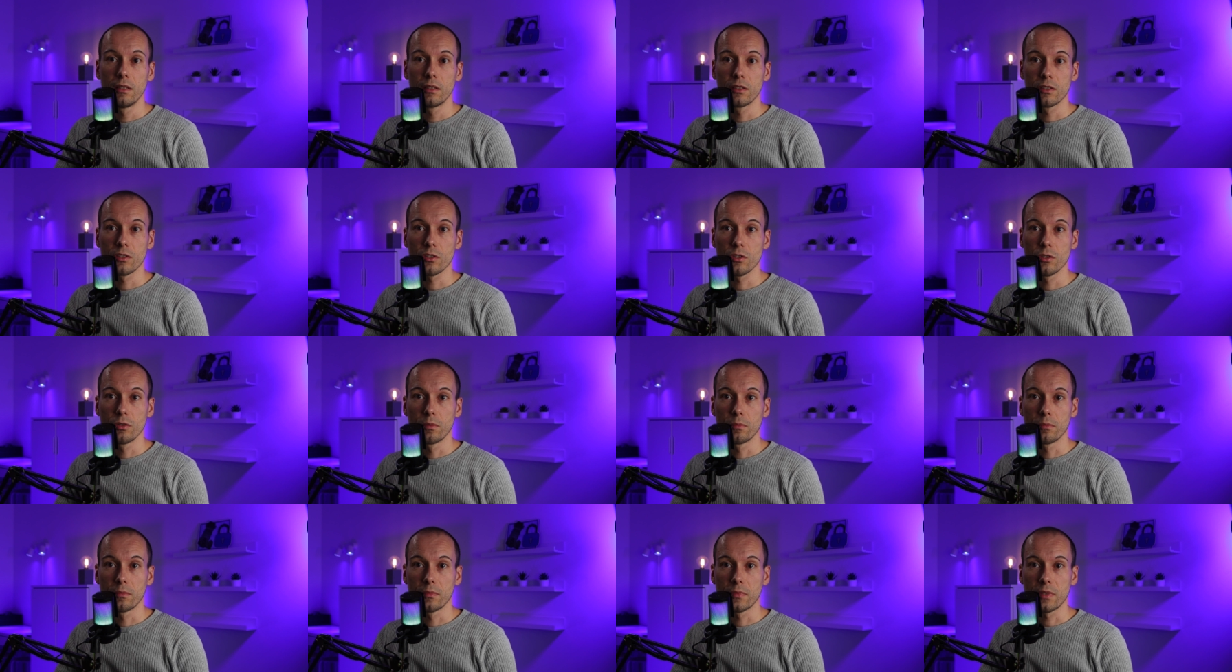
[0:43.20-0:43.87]

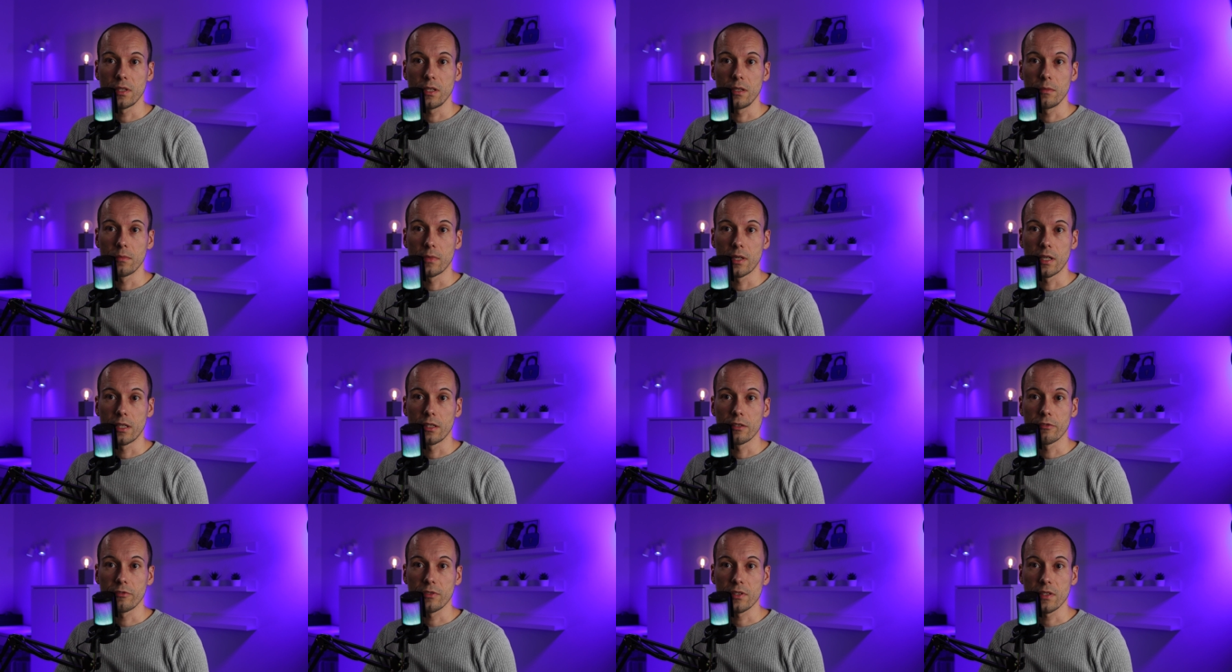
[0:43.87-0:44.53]
zum Thema
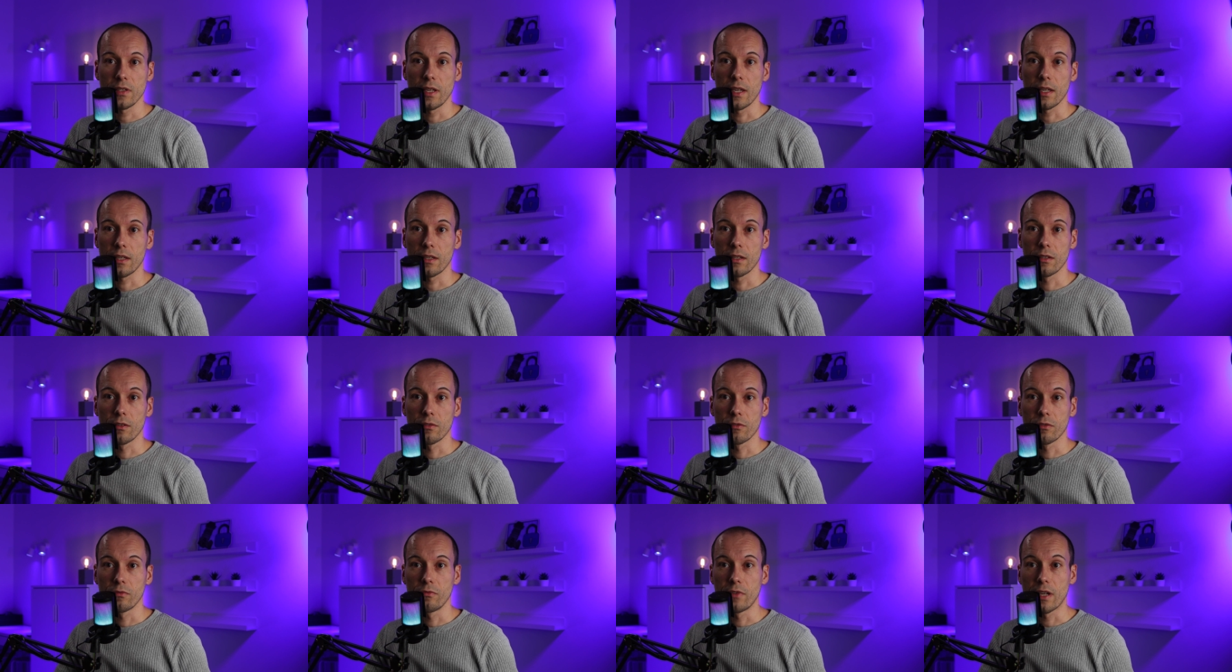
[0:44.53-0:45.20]

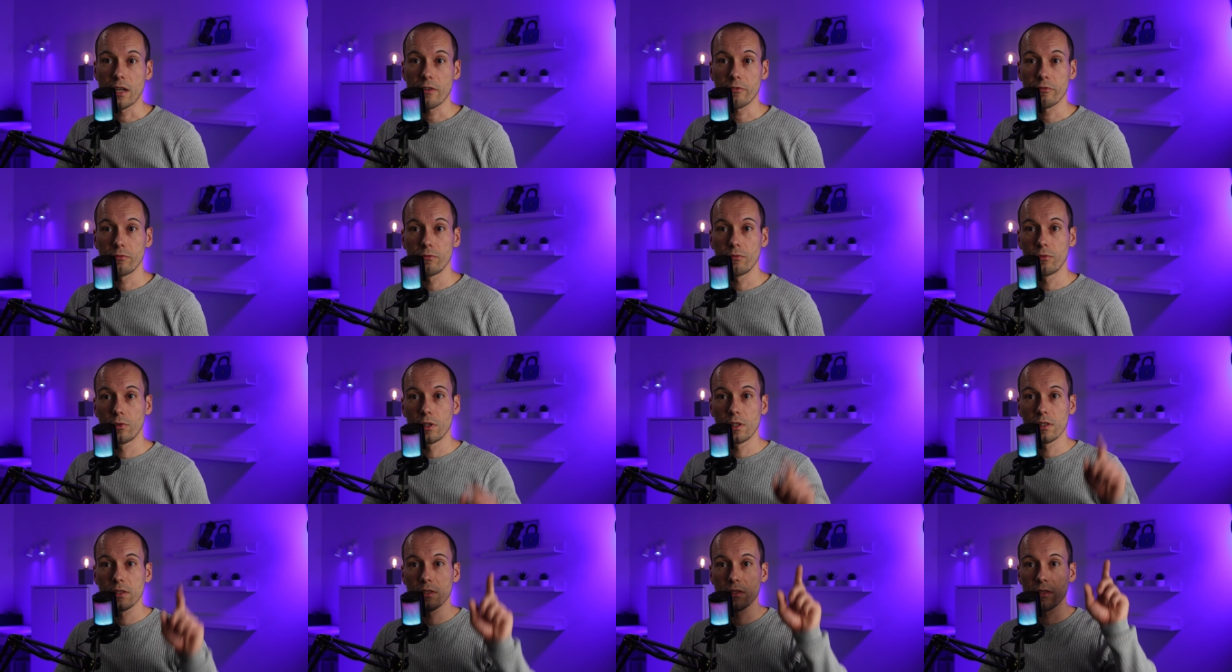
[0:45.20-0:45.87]
NFC-Hacking werfen
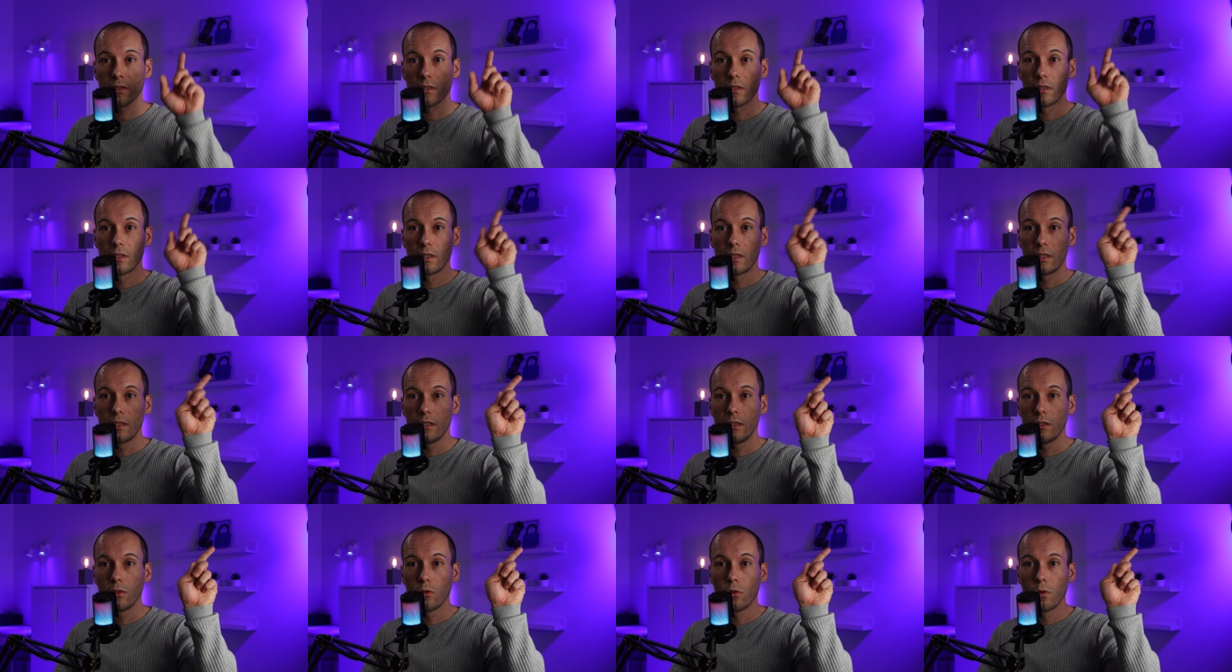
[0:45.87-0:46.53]
wollt,
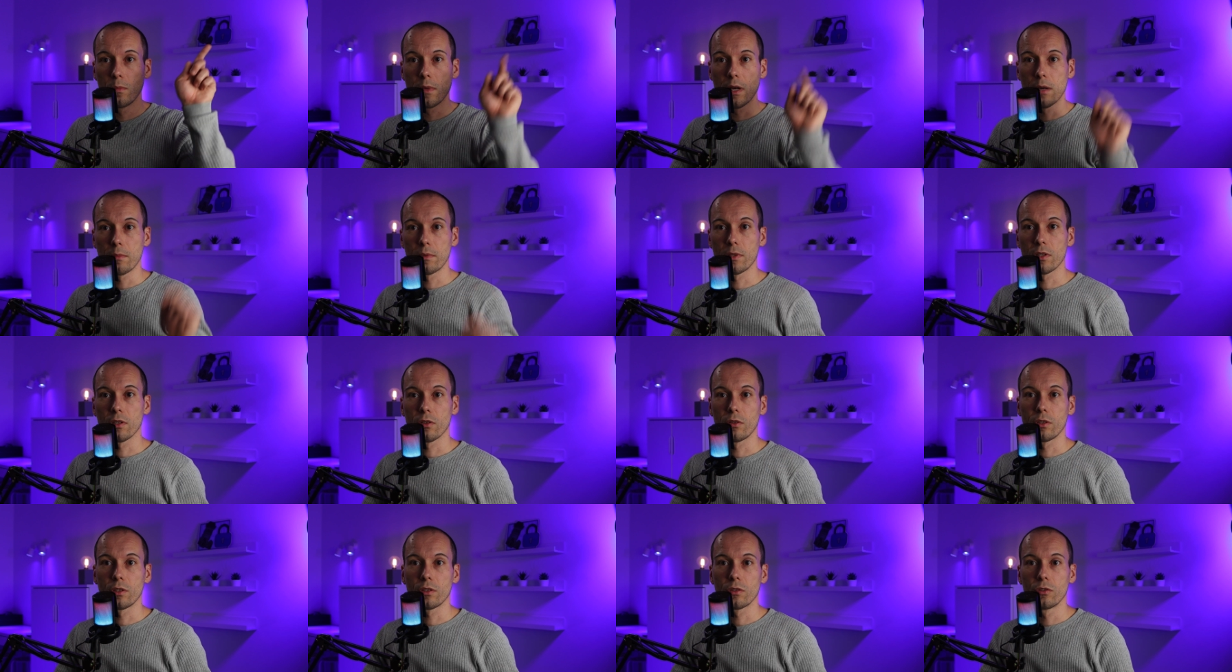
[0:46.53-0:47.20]
hier oben habe
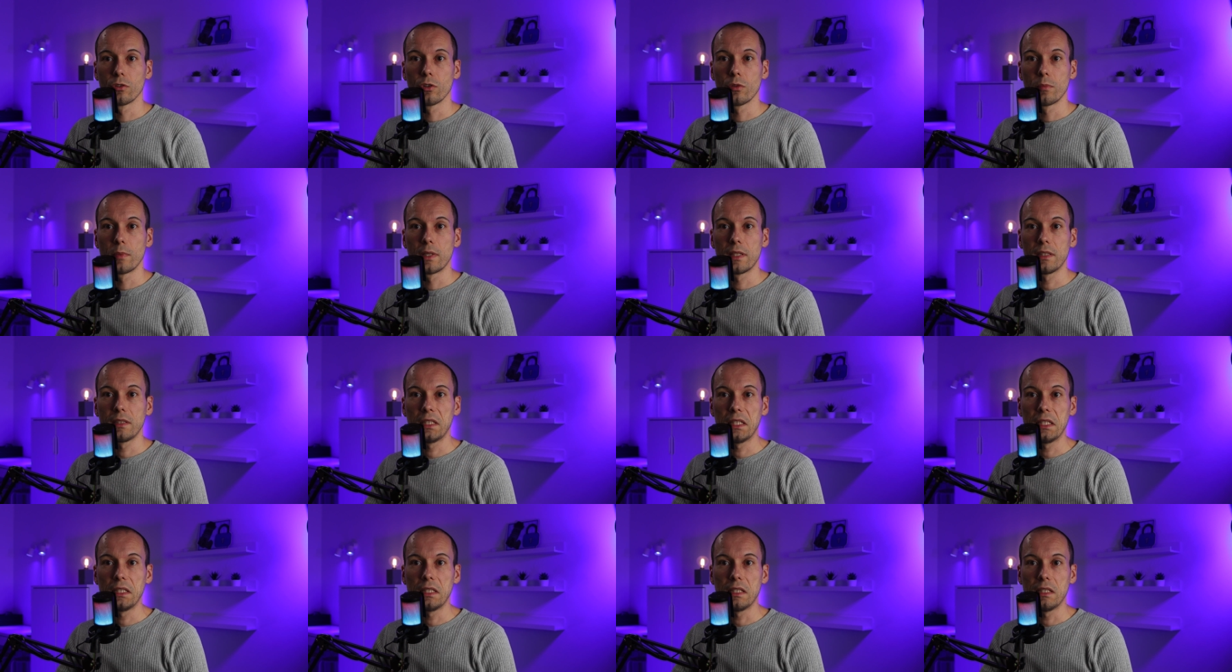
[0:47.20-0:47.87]
ich euch nochmal
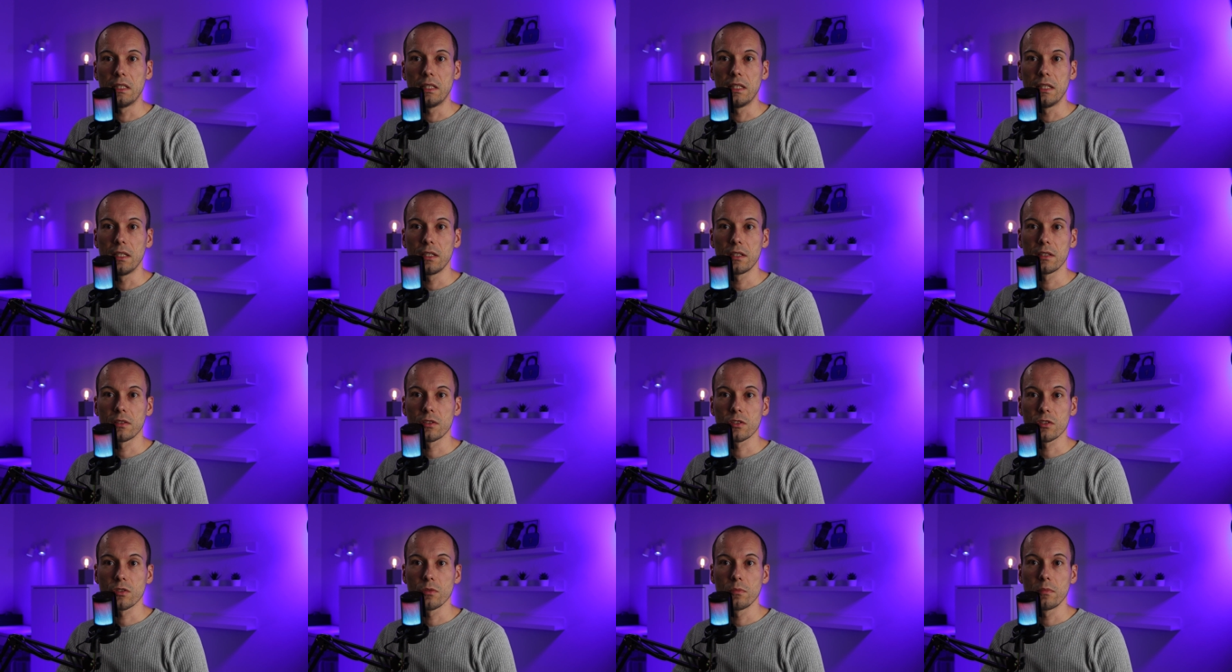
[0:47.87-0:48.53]
den
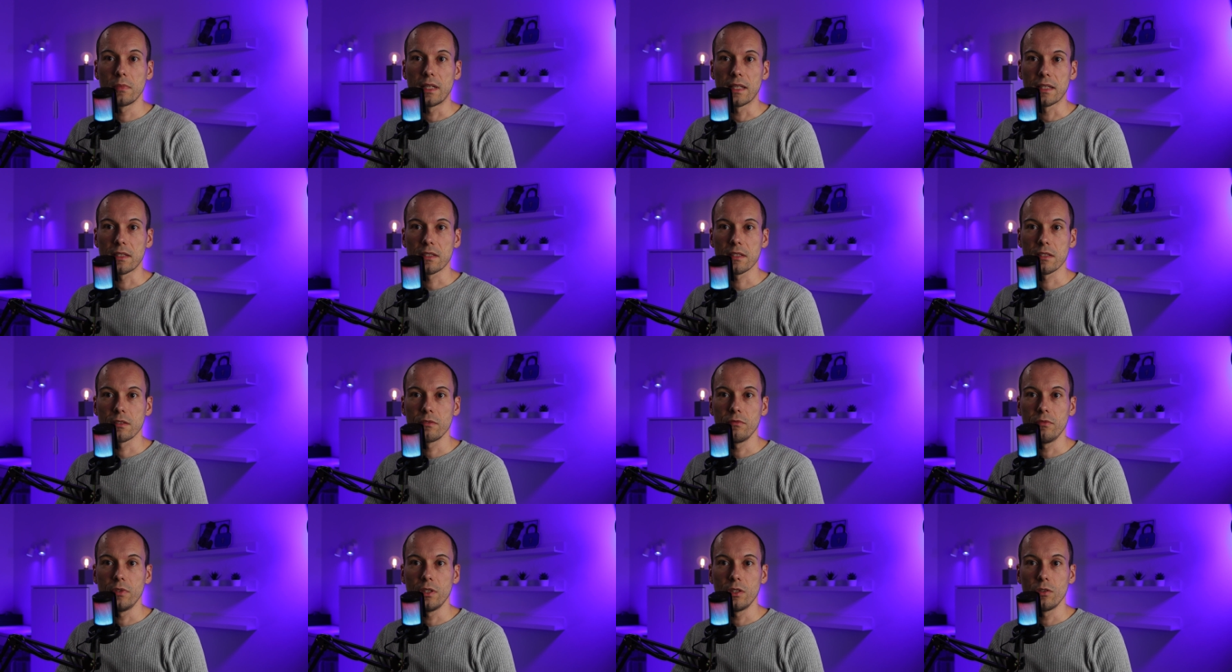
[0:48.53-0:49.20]
Link zum
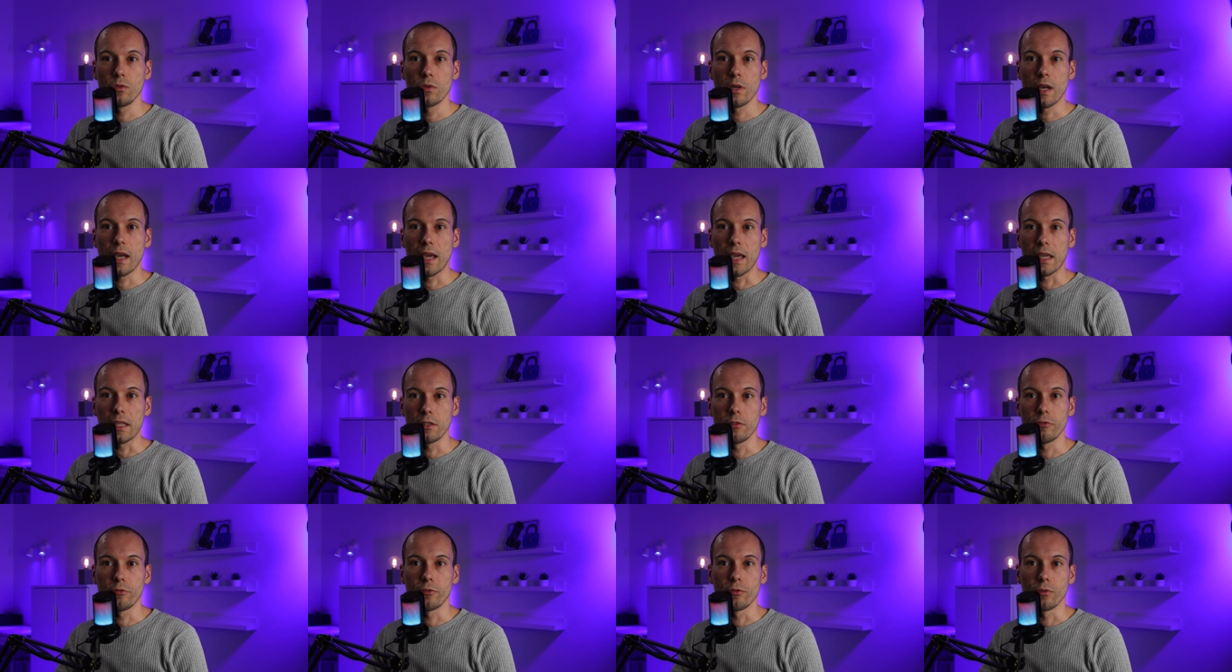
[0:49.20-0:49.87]
letzten Video
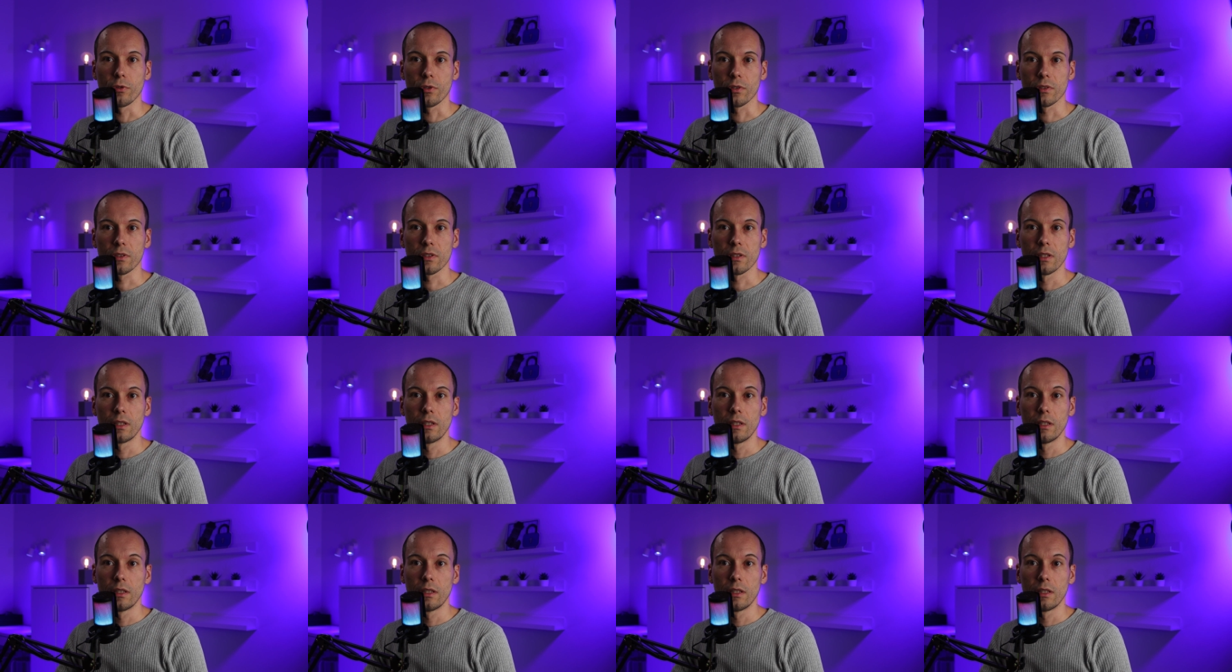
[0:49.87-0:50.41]
eingefügt.